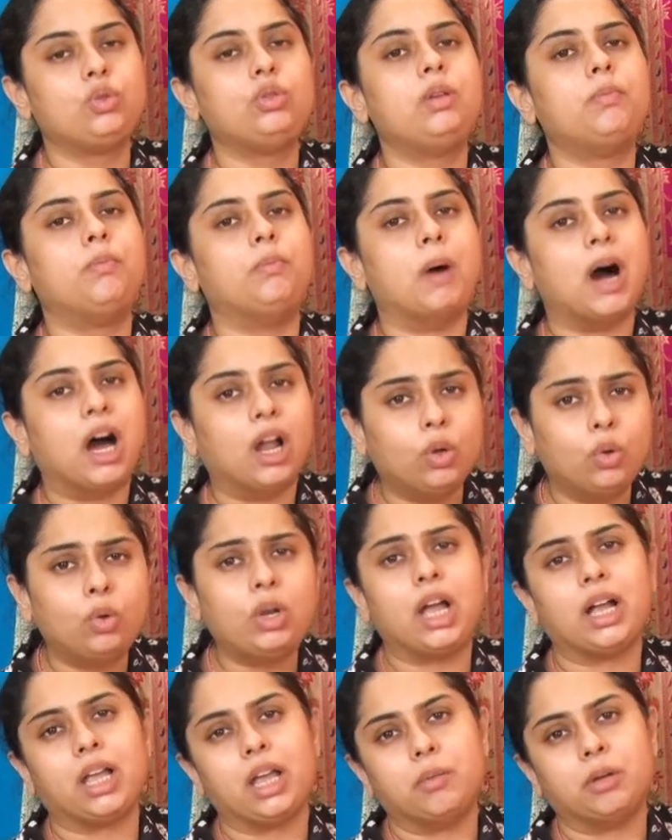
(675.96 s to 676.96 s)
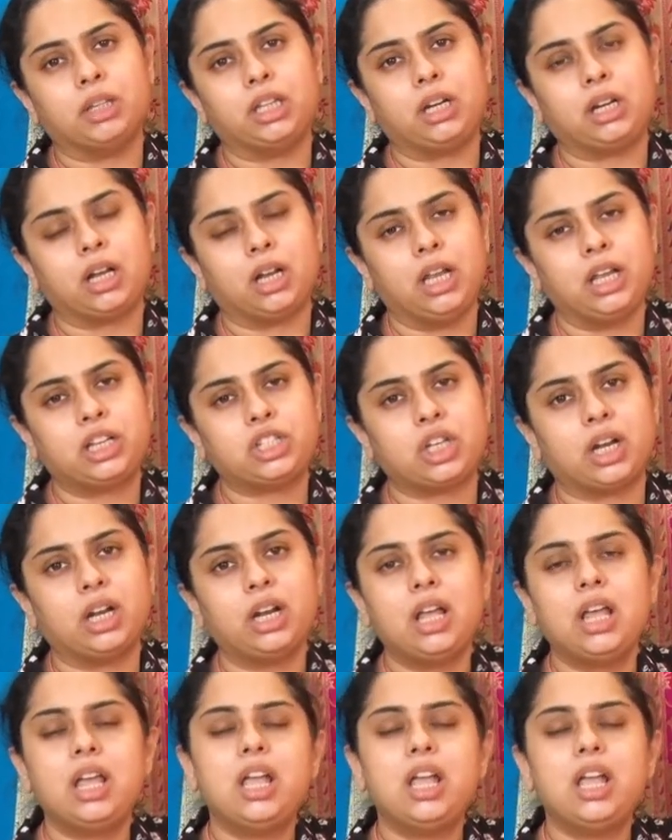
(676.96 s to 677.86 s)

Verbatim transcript: যদি ভালো লাগে আমাদের কালেকশন